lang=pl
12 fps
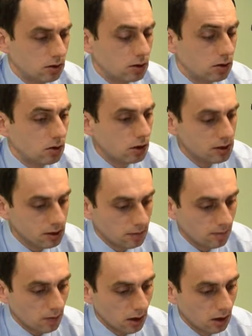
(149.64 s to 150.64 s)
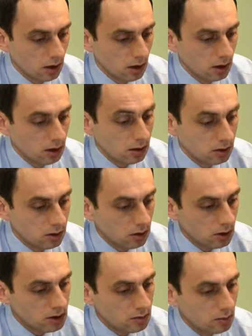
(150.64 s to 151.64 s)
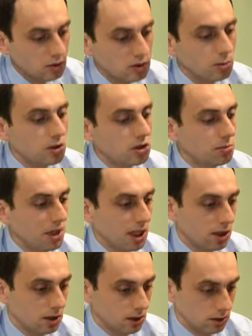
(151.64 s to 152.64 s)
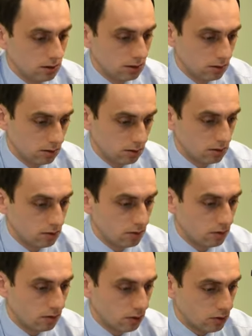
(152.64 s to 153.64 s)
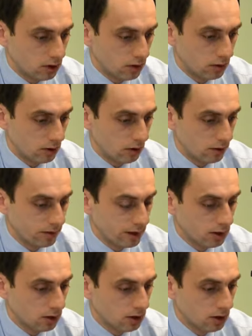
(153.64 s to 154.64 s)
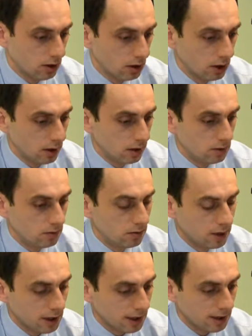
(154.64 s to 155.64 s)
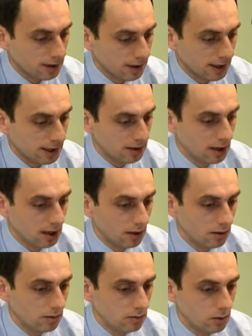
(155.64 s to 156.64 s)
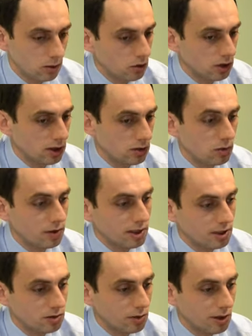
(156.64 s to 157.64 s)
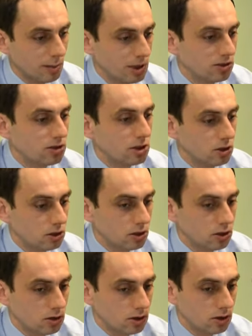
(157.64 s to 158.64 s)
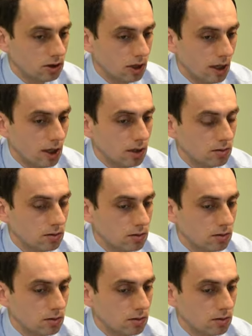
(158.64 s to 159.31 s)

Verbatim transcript: To jest, i to, i to jest, można powiedzieć, piękne w ludzkich losach, że wielka tragedia może człowieka złamać, zniszczyć, ale y,